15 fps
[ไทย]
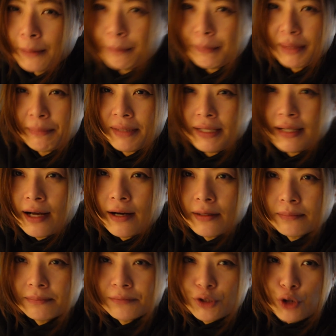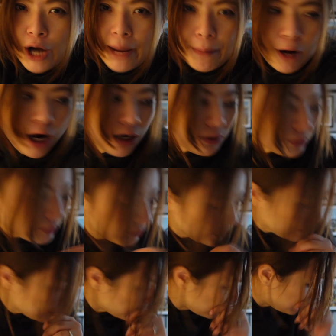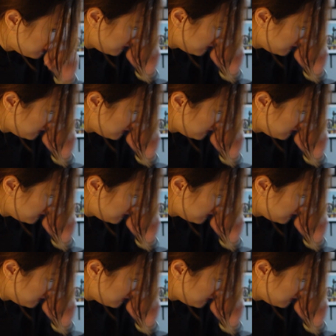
ไม่มีเอ่อ tripod นะคะ